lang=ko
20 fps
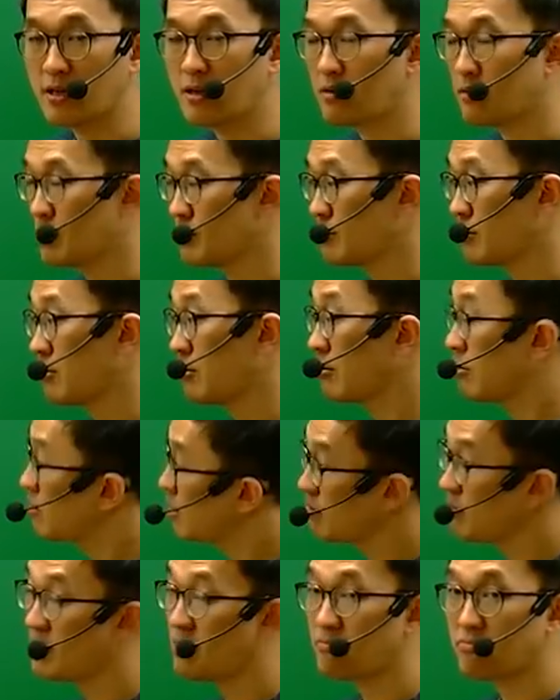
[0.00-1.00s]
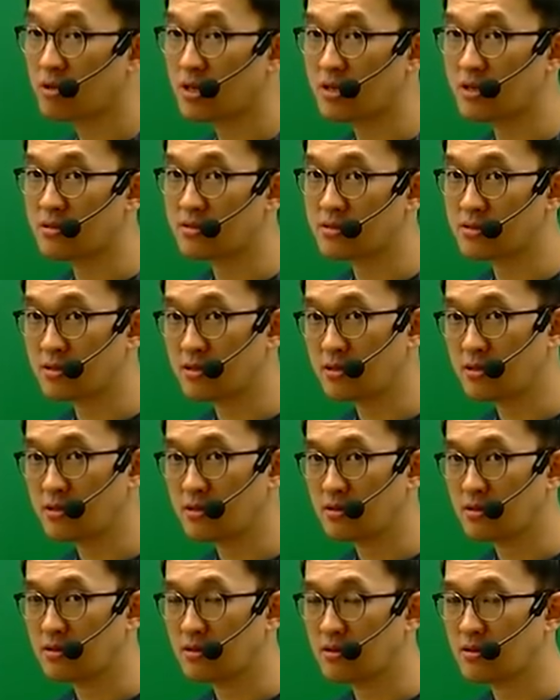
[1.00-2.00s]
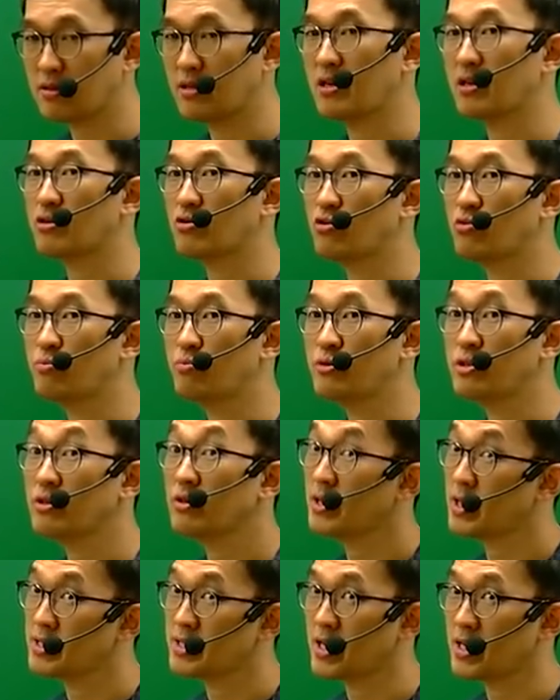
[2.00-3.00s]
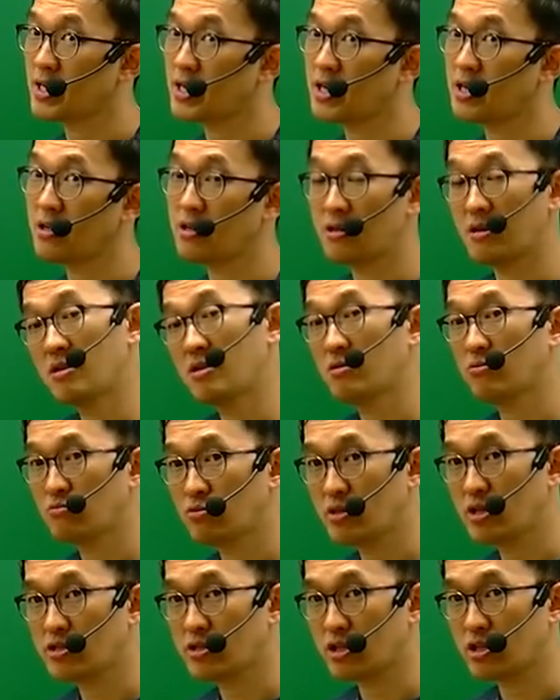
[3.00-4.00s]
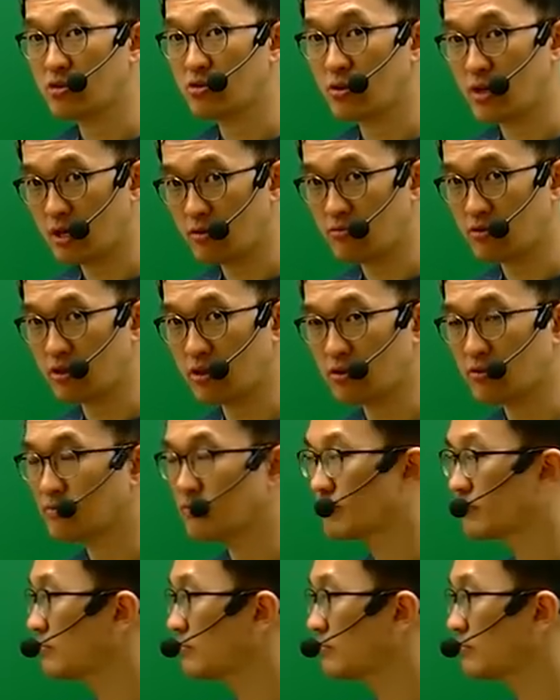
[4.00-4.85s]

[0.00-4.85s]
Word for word: 그래서 리만 브라더스 의 예, 금융 회사가 무너지기도 했고요.